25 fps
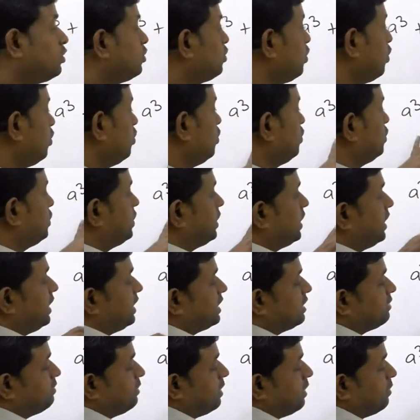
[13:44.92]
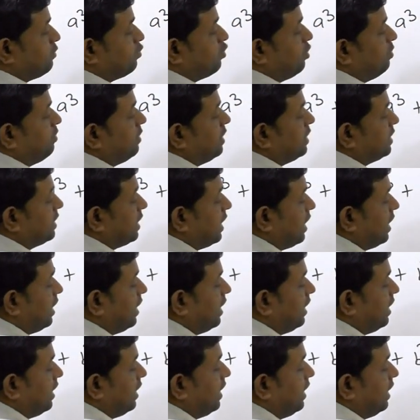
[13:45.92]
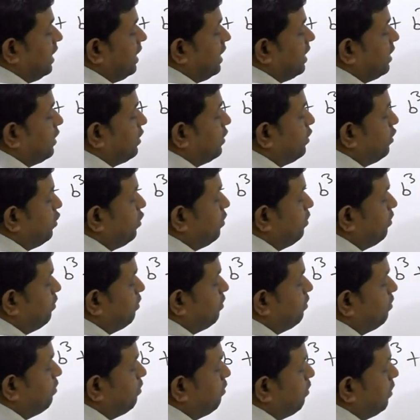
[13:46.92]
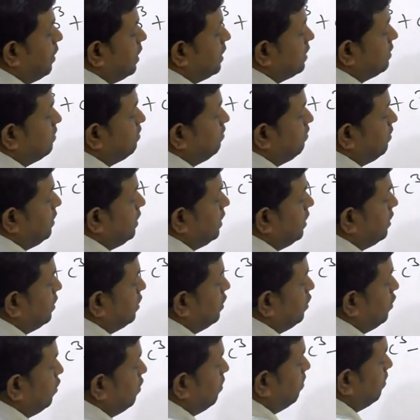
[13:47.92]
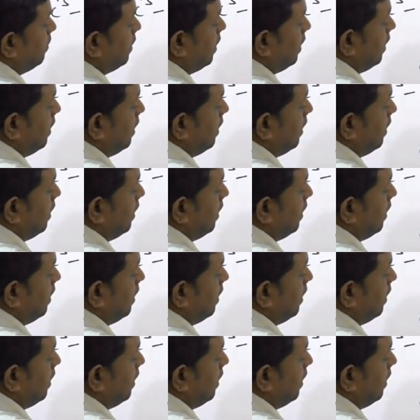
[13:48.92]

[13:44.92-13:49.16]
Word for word: तो उस केस में हमको मिलता है ए क्यूब प्लस बी क्यूब